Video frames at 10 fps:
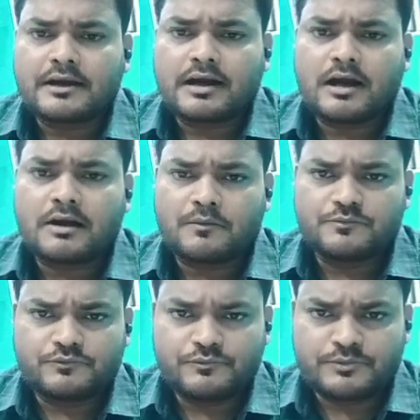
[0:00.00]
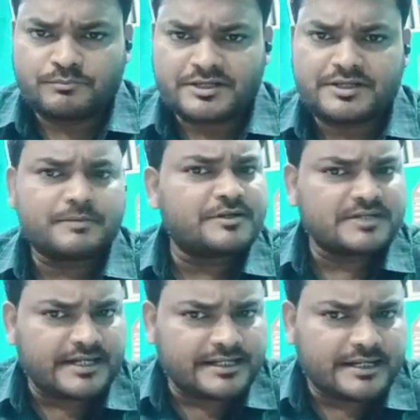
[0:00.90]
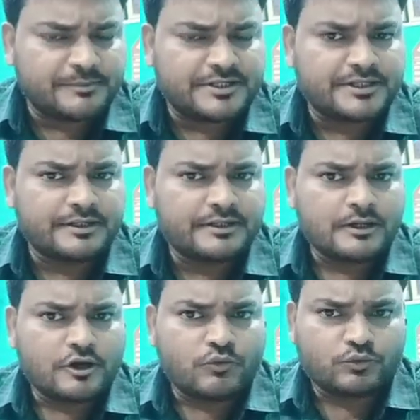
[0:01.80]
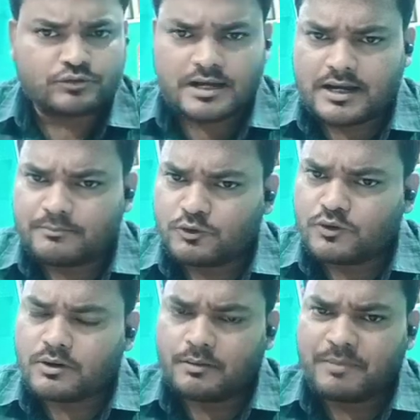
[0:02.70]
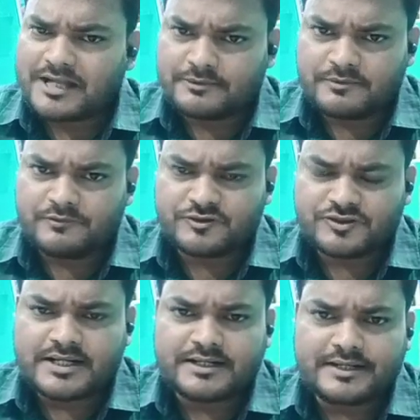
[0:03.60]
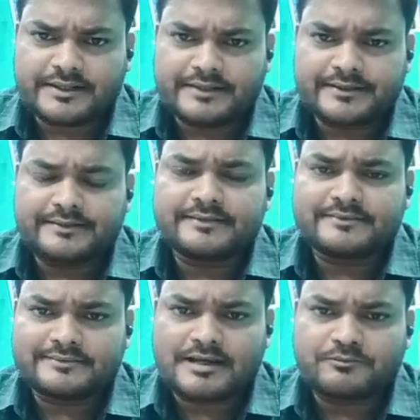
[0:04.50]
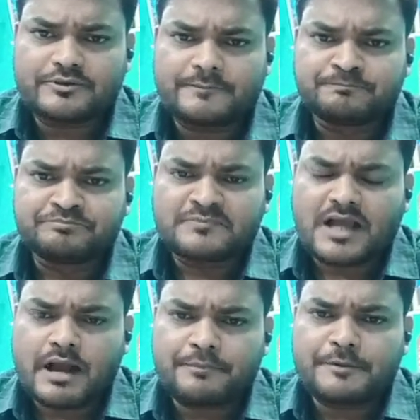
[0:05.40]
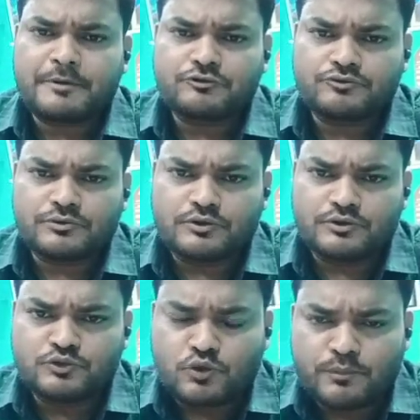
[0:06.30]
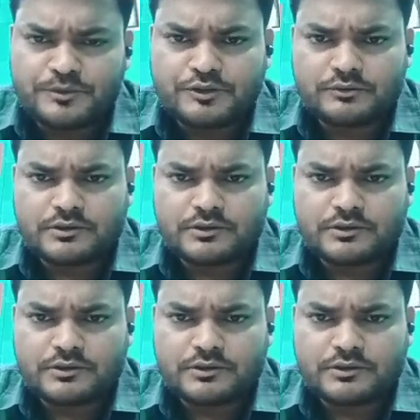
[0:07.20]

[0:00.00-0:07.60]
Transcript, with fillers: मटके में जानी है मिट्टी उसका हम लोग बाद में विस्तार करेंगे कि किस हिसाब से आपके पास जो भी